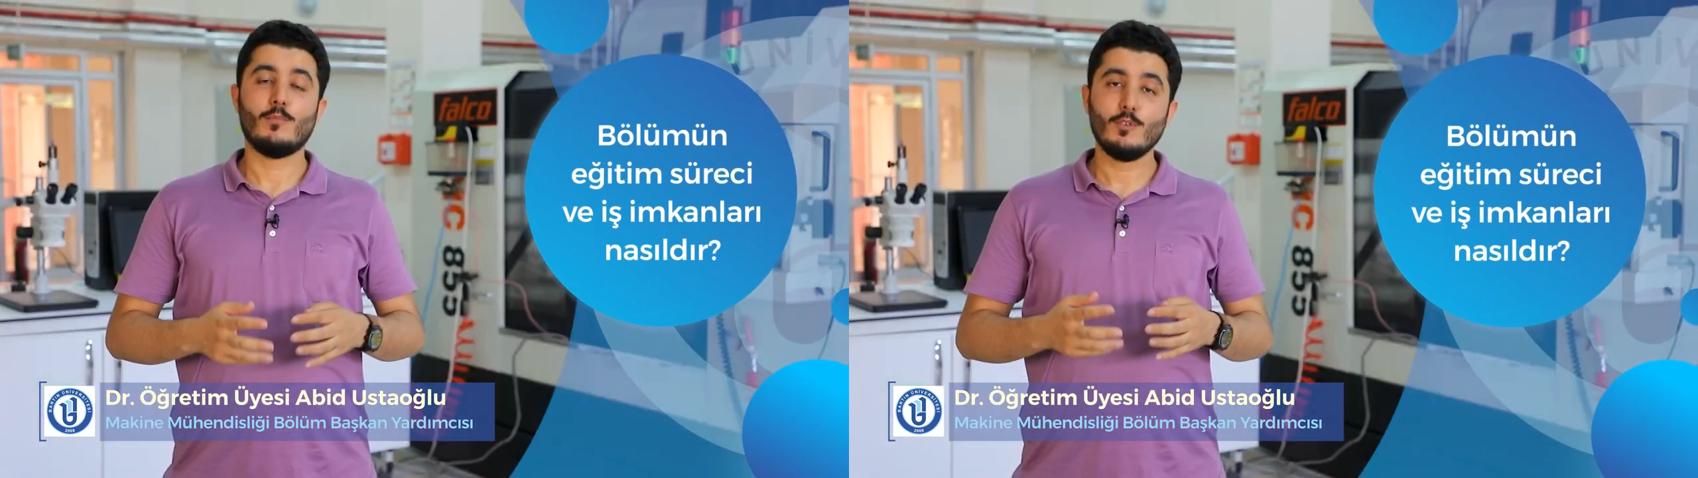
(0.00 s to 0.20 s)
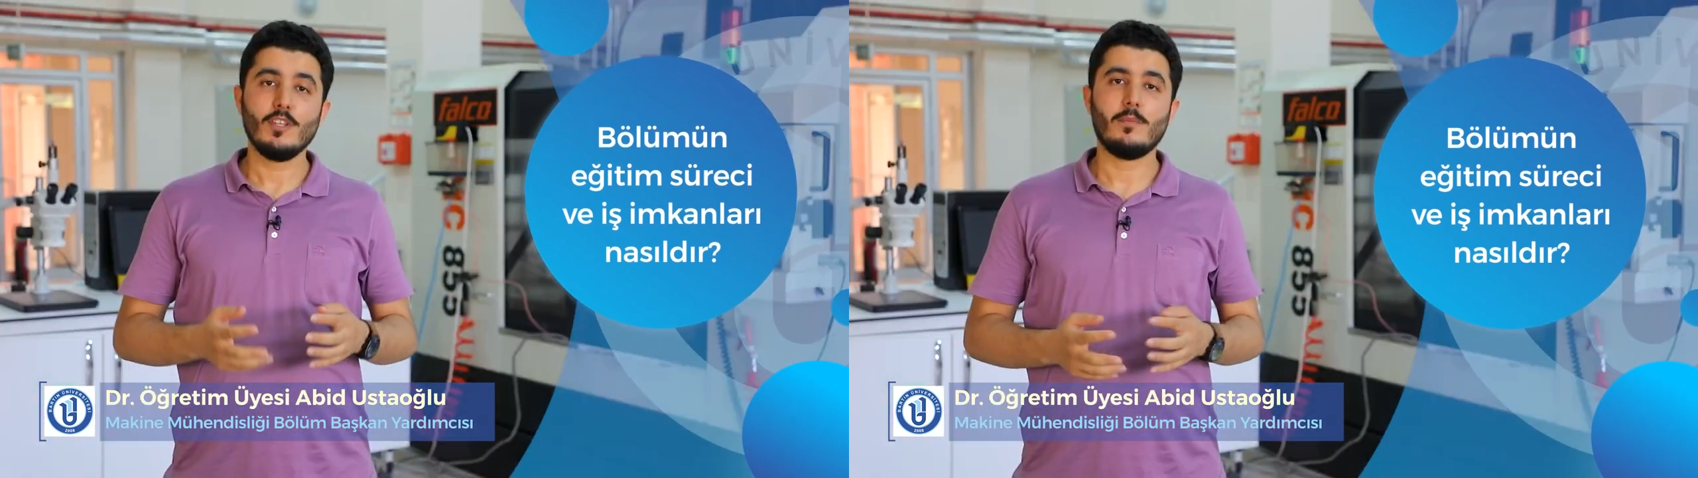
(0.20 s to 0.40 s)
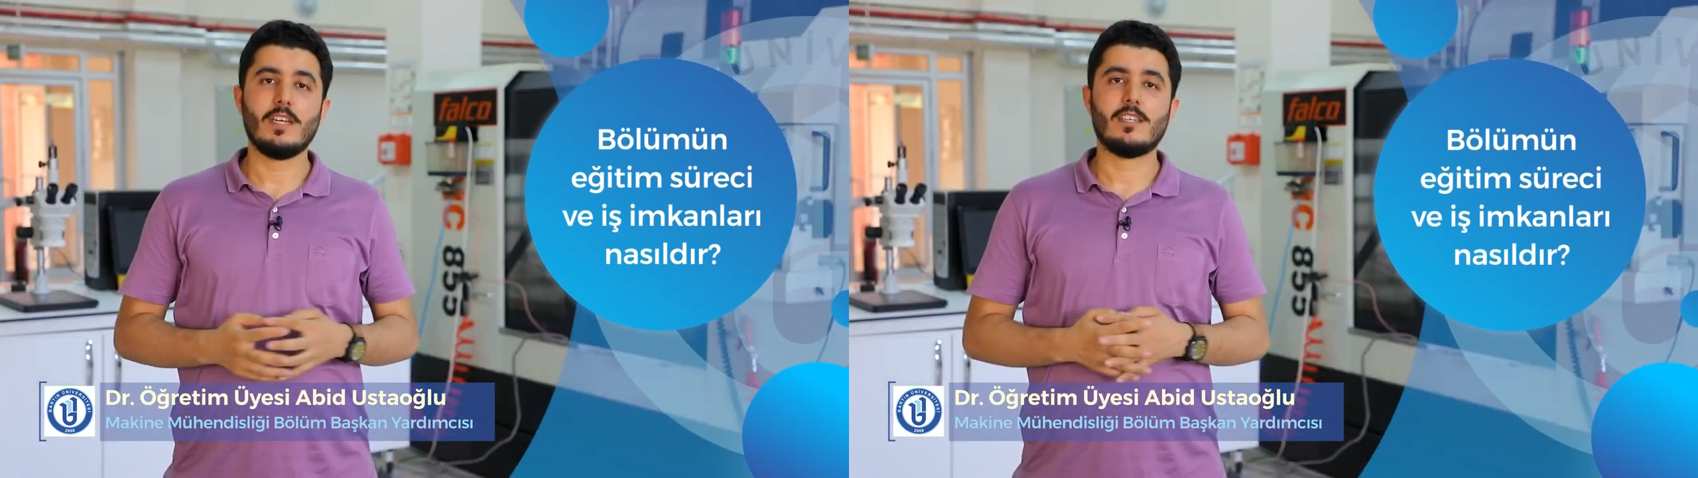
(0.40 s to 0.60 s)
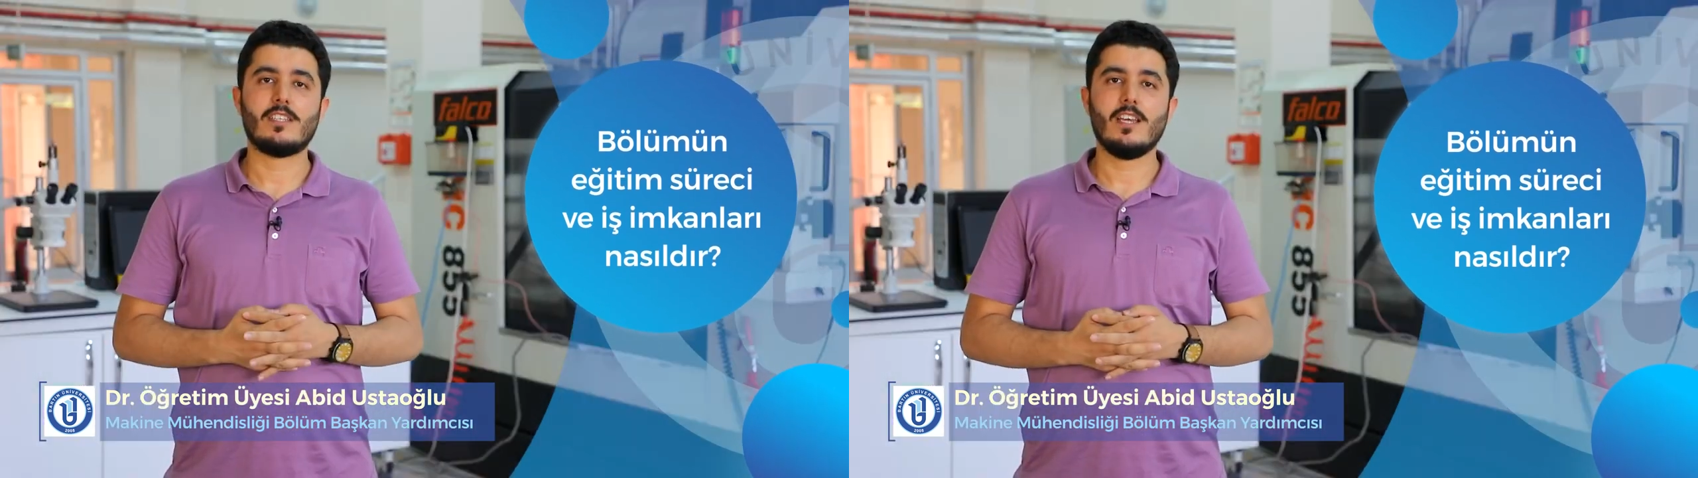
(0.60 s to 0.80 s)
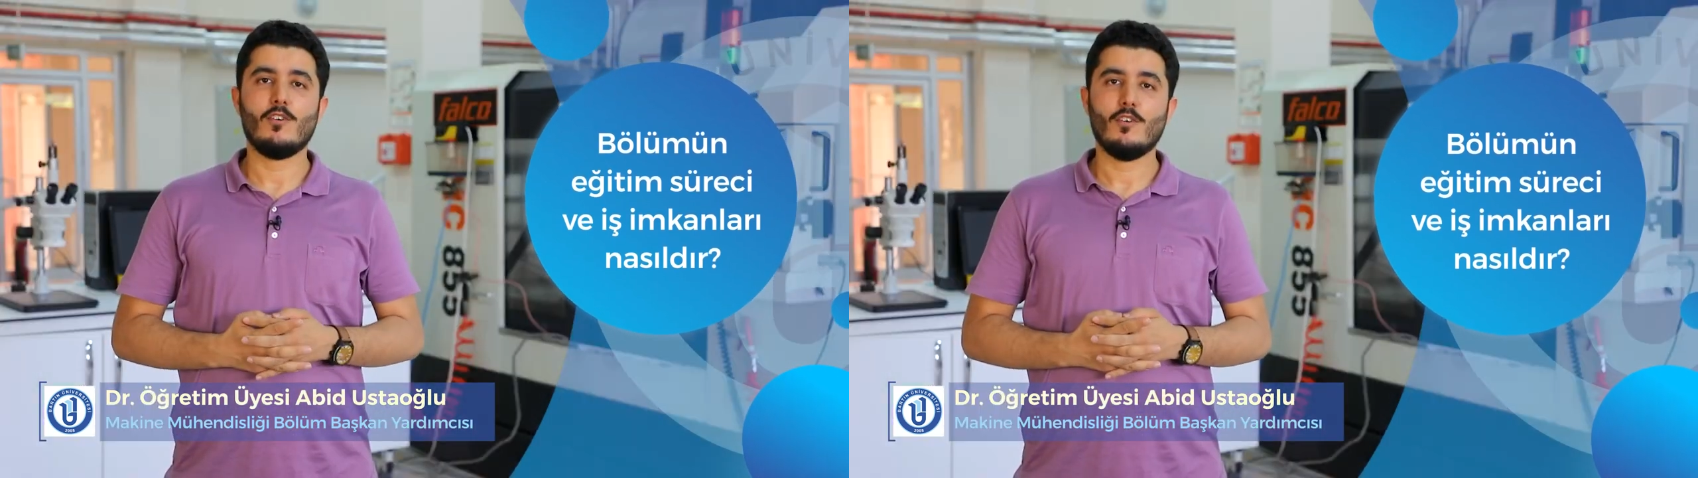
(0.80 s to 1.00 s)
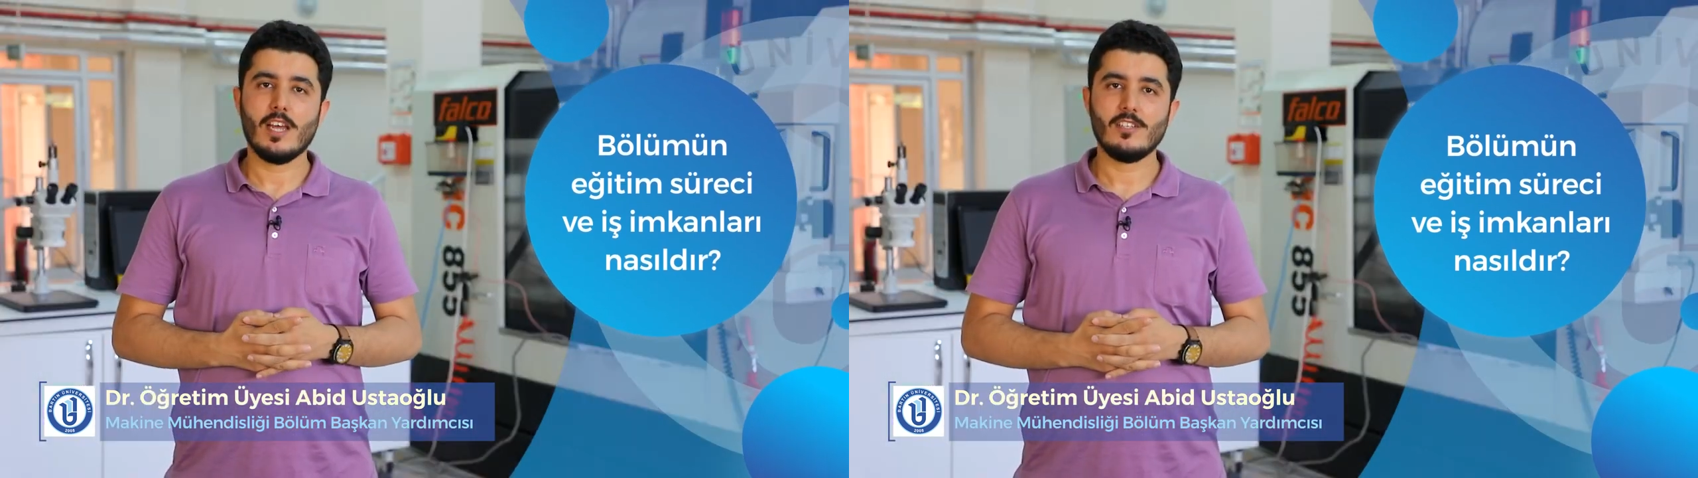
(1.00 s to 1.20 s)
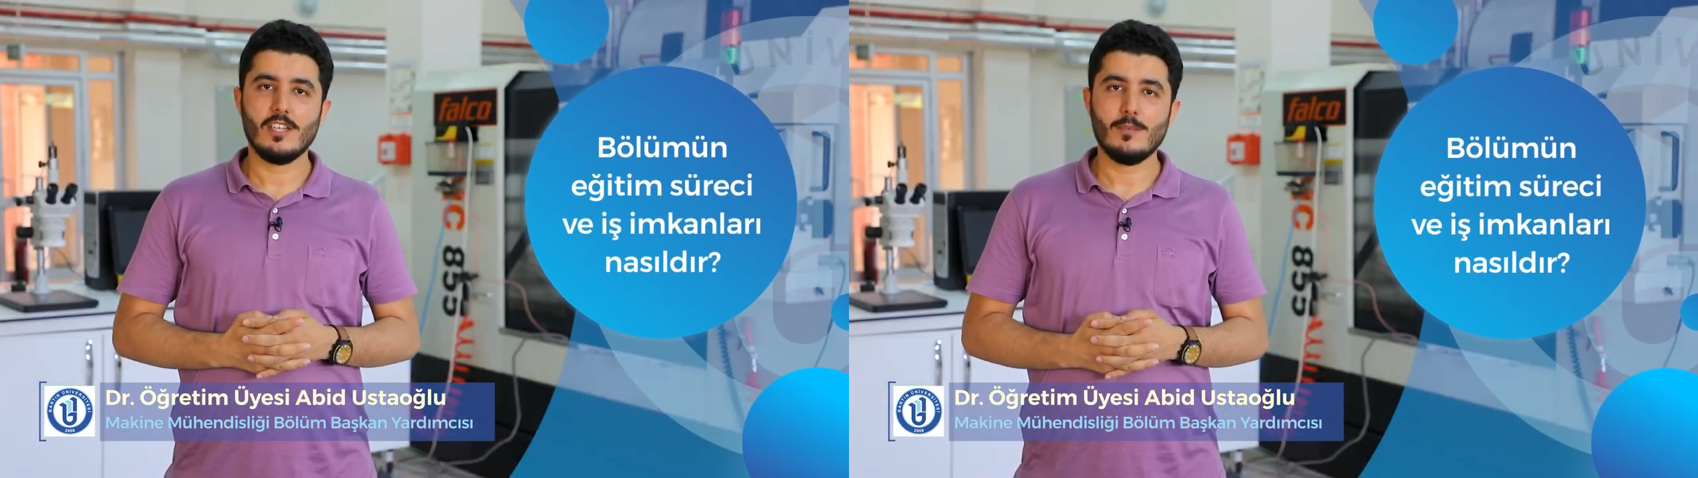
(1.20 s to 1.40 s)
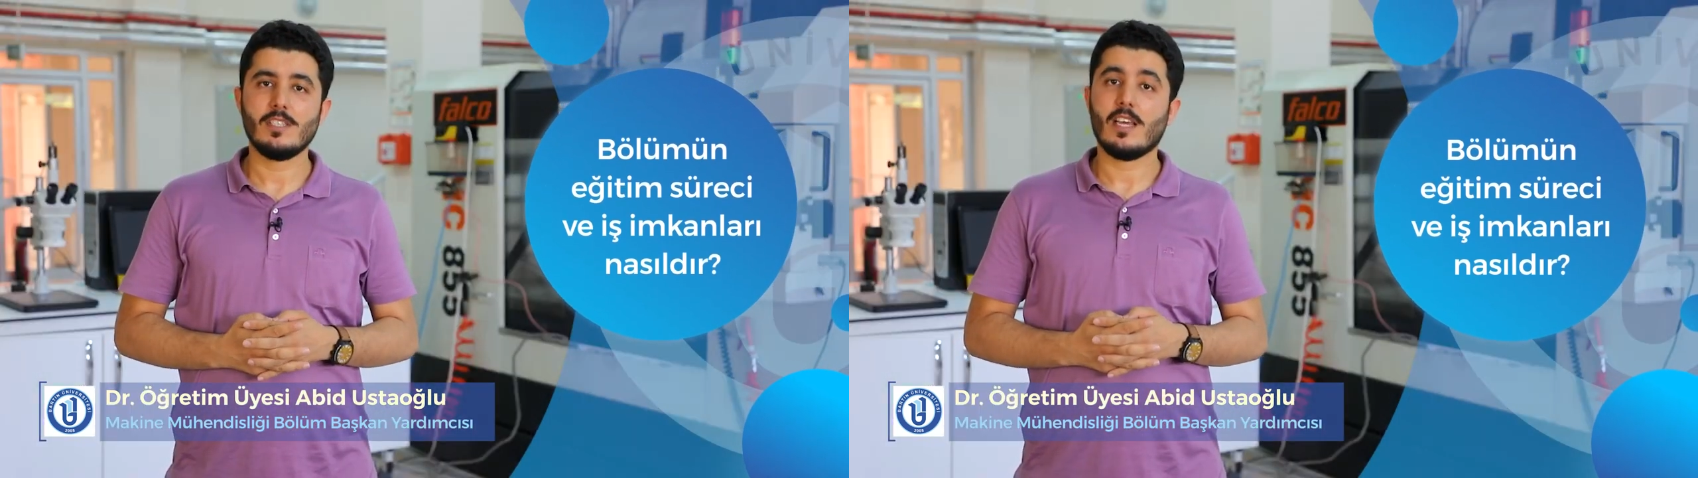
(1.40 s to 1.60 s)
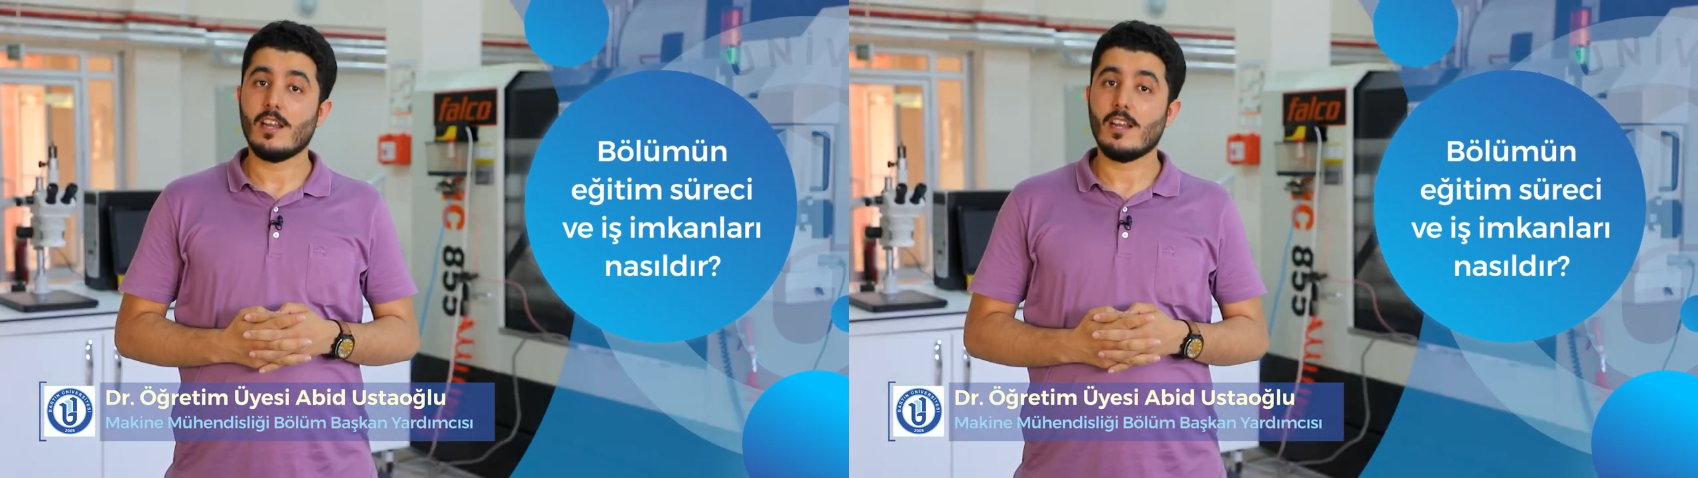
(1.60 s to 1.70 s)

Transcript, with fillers: Bununla birlikte öğrencilerimiz